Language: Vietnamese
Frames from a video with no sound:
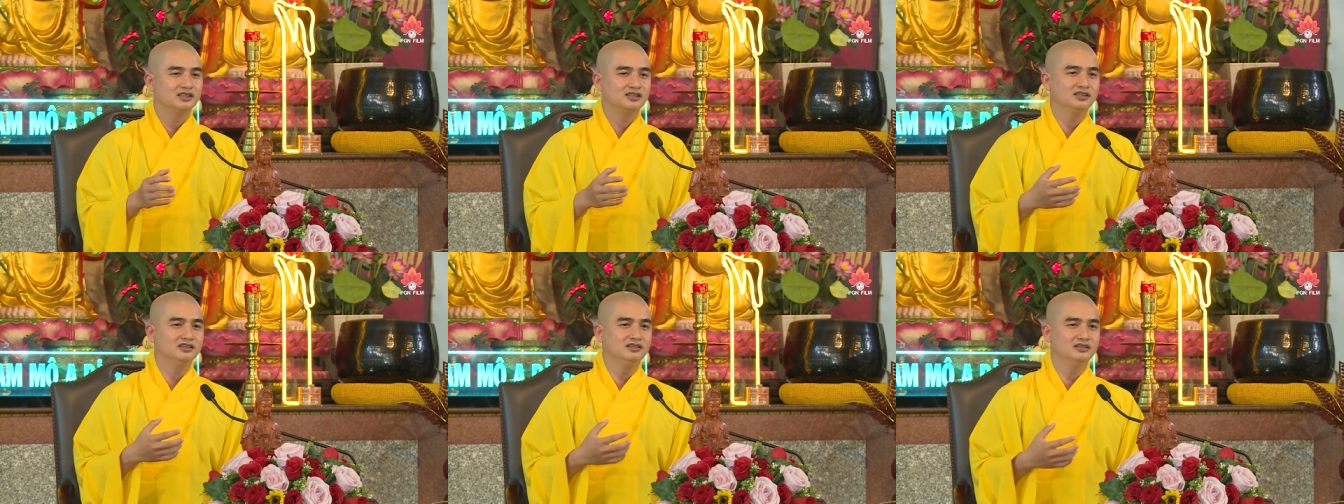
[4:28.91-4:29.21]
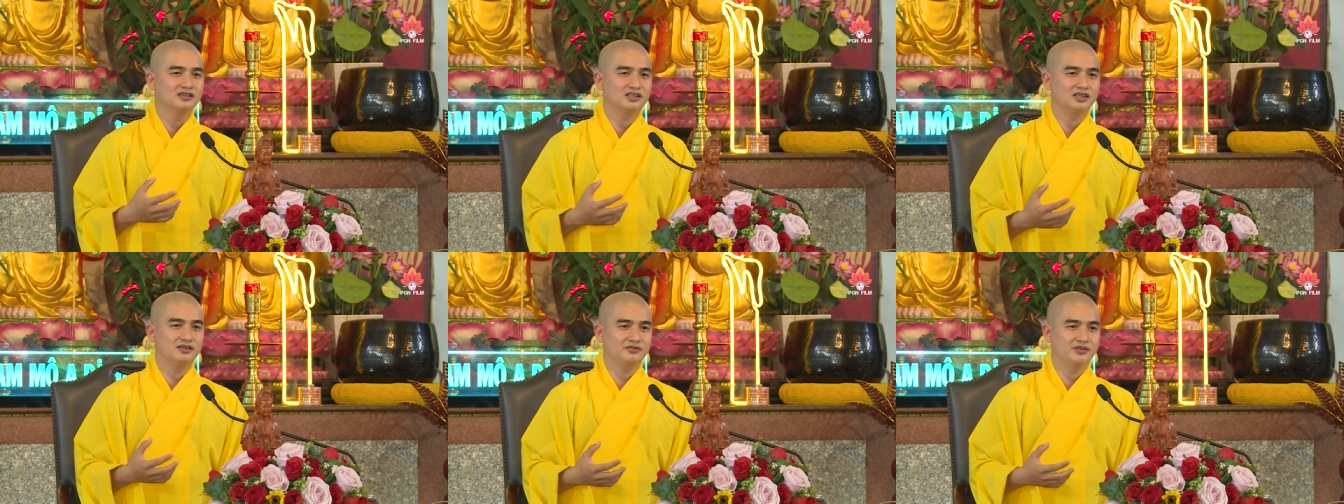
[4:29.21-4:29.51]

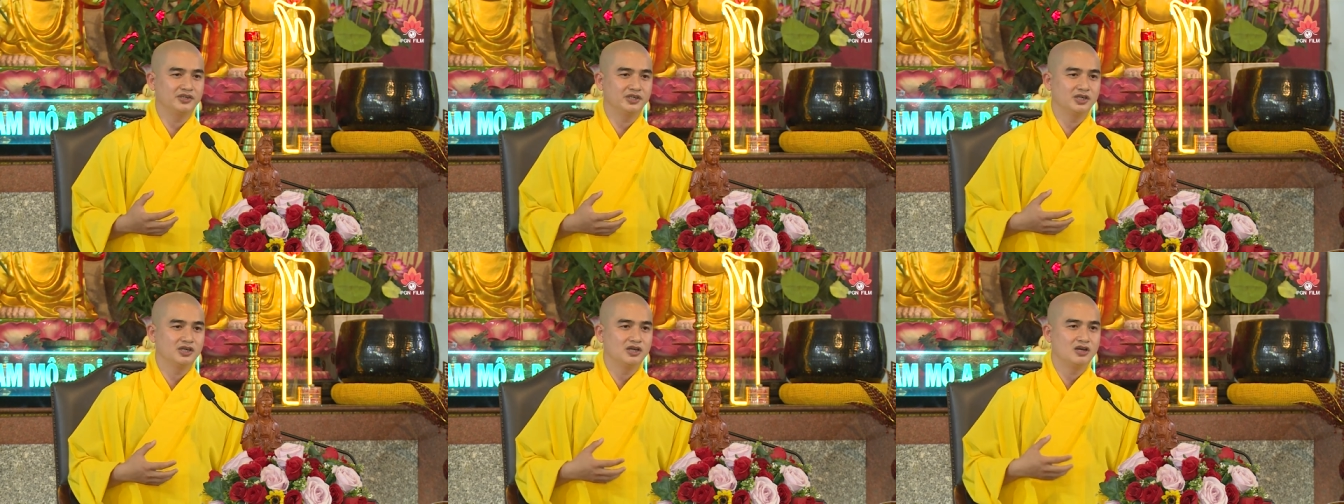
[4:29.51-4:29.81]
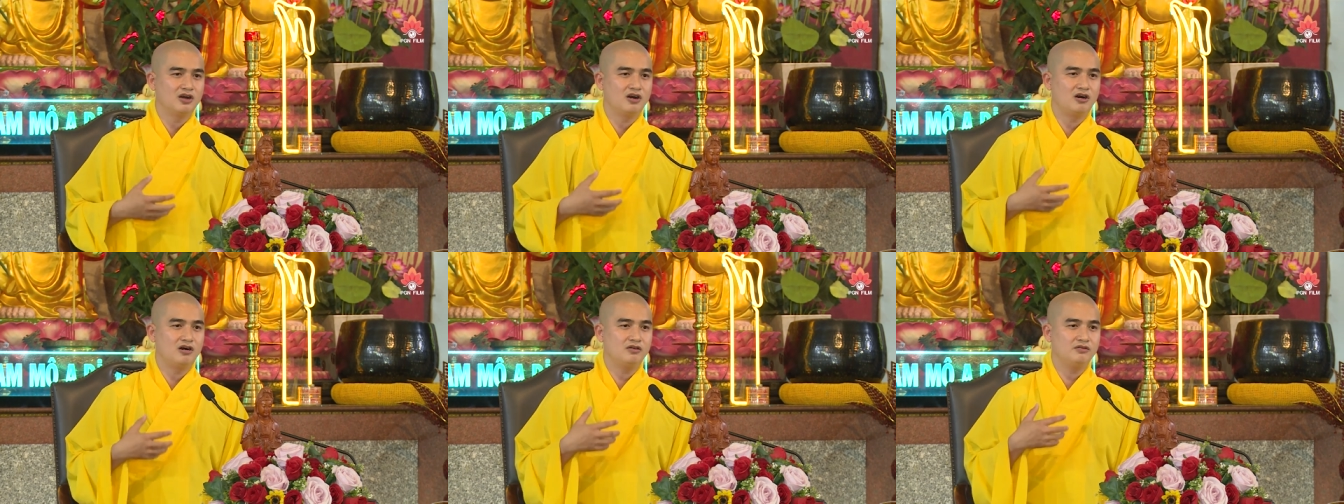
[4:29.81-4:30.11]
thưa các vị
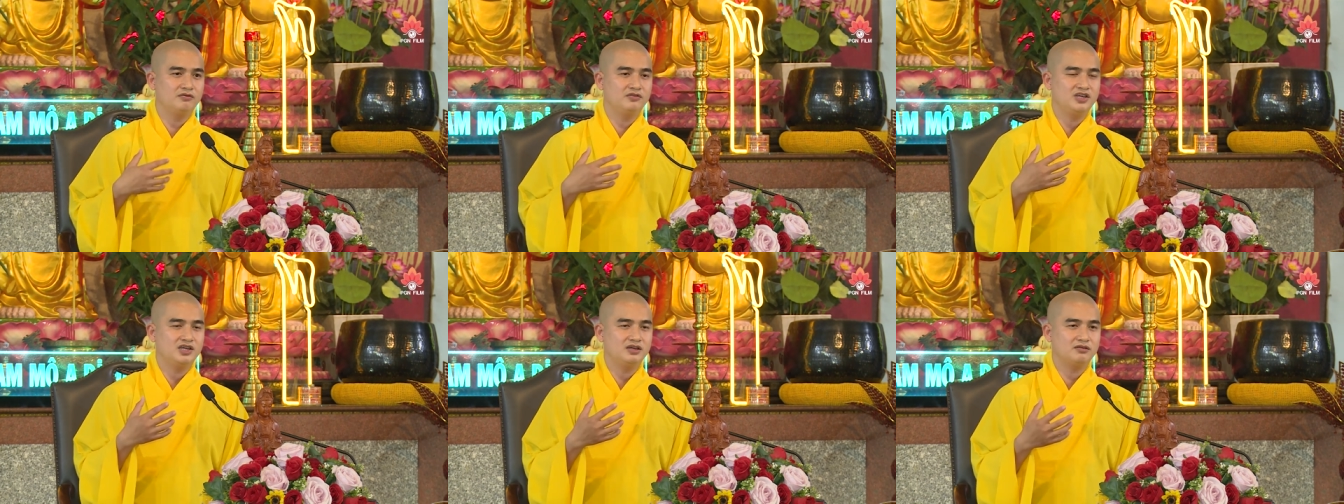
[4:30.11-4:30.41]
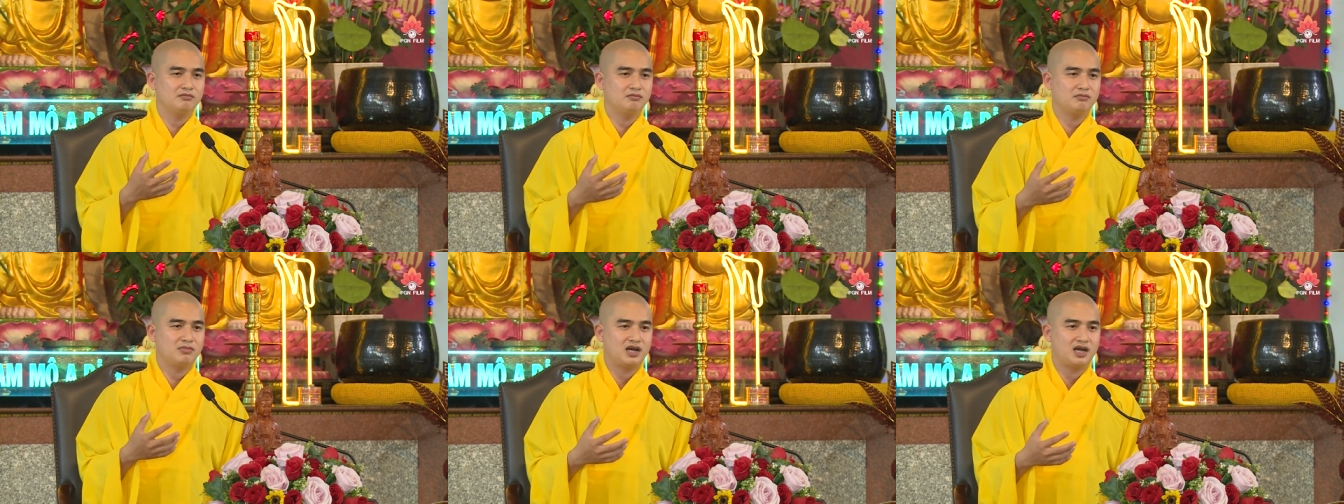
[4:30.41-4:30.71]
họ viết
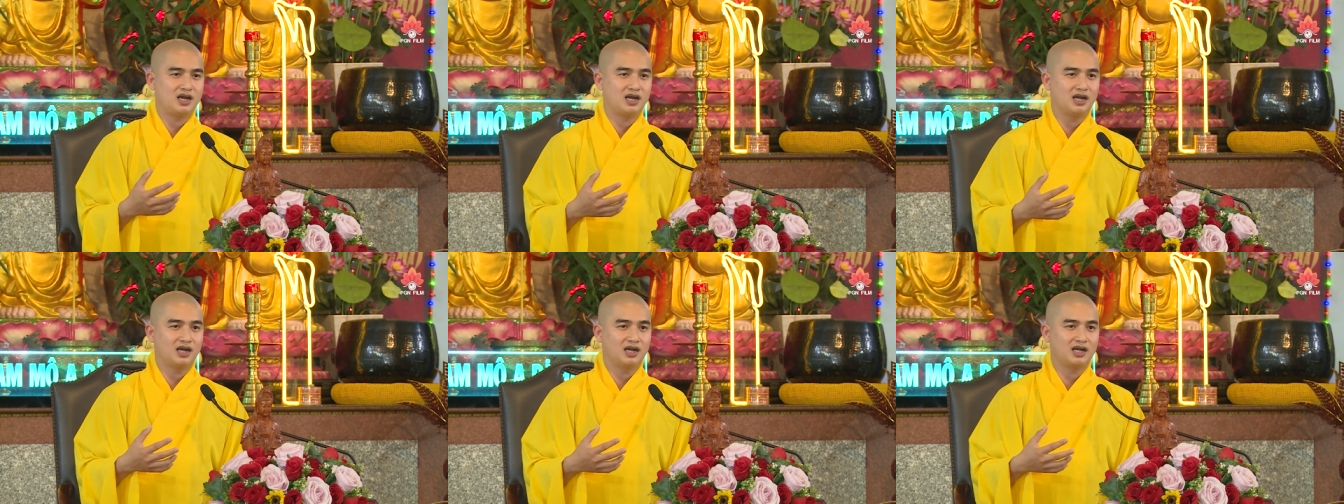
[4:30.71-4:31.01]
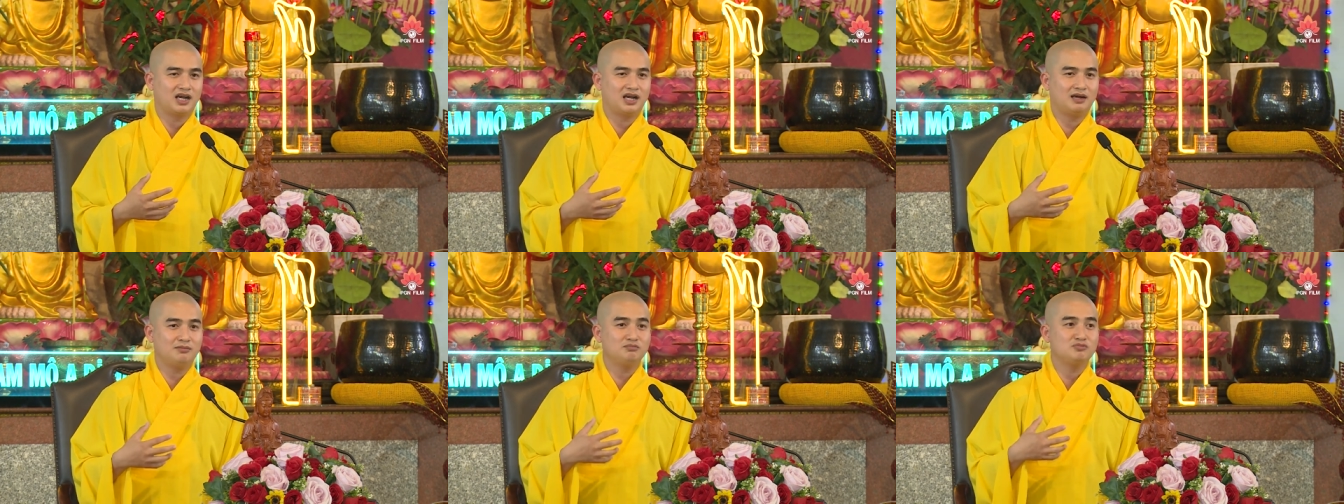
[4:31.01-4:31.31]
bằng
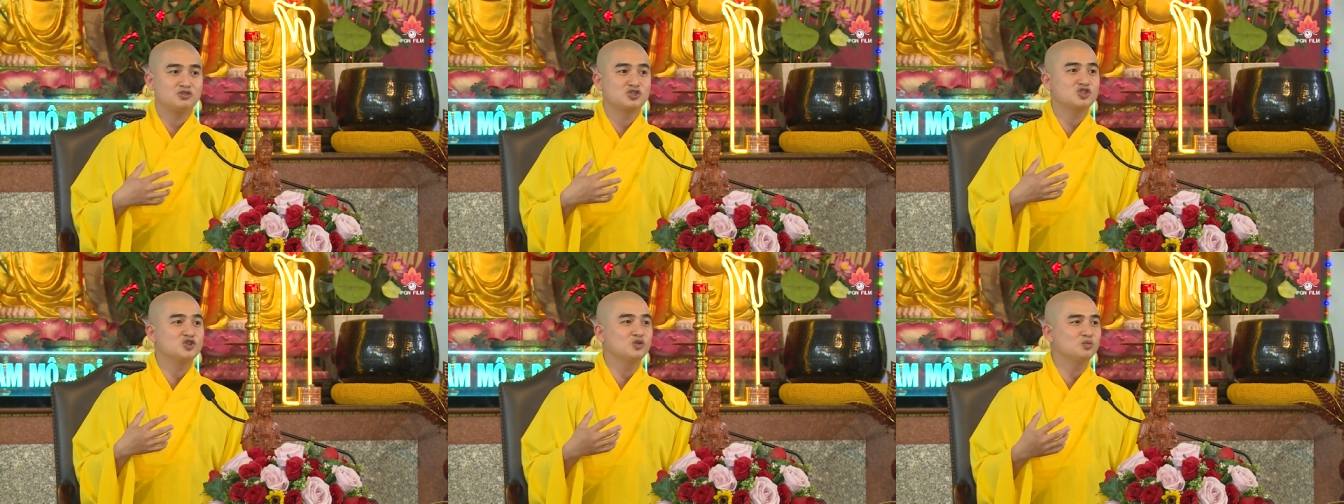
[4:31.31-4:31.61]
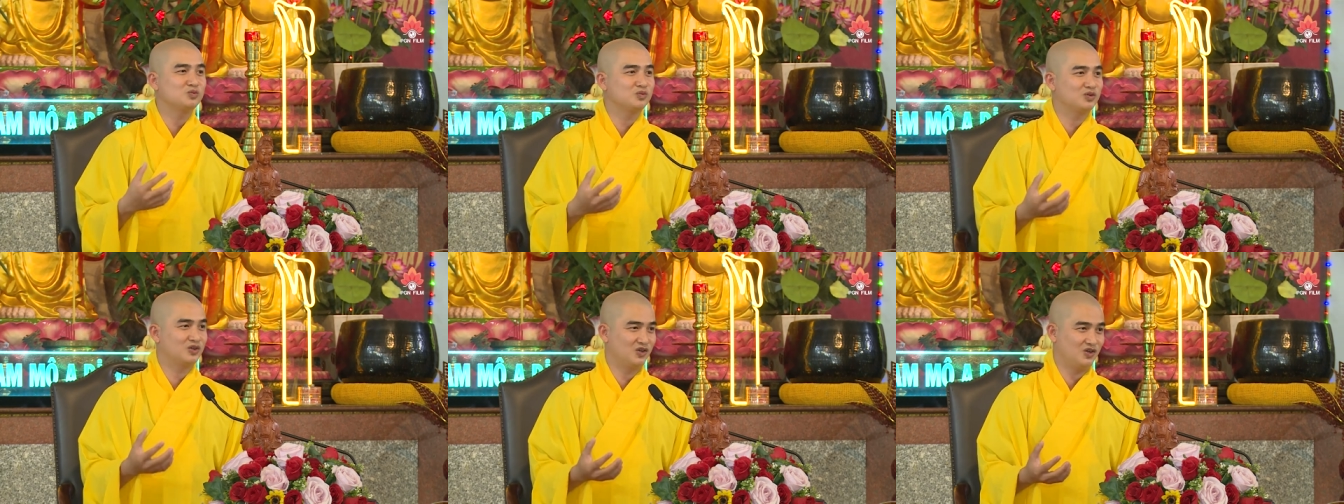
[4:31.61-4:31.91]
cảm xúc
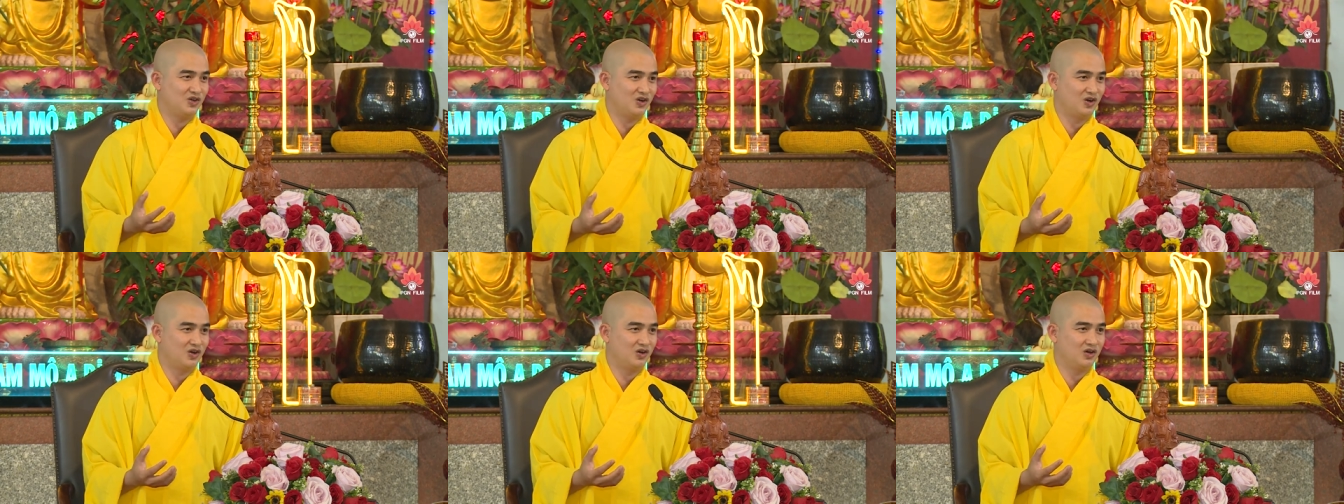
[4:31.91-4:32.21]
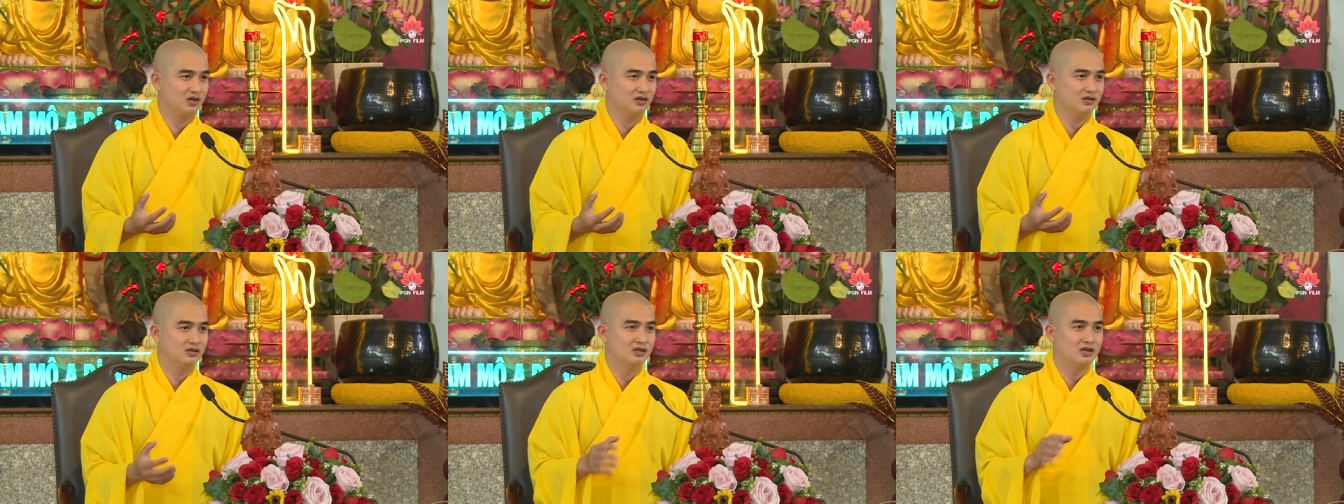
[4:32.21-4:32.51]
của
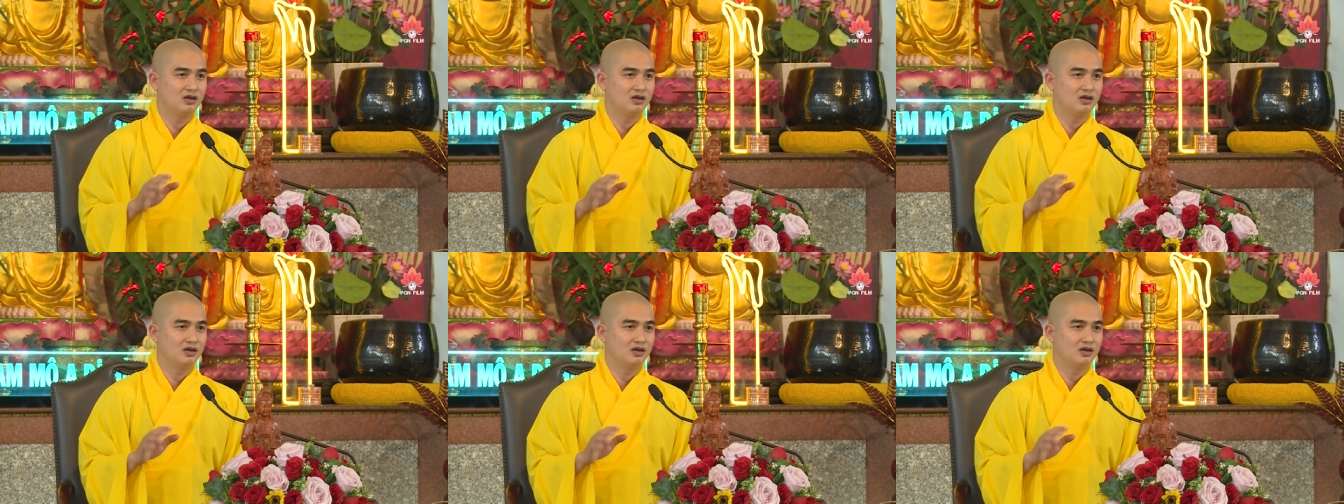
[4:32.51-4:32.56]
họ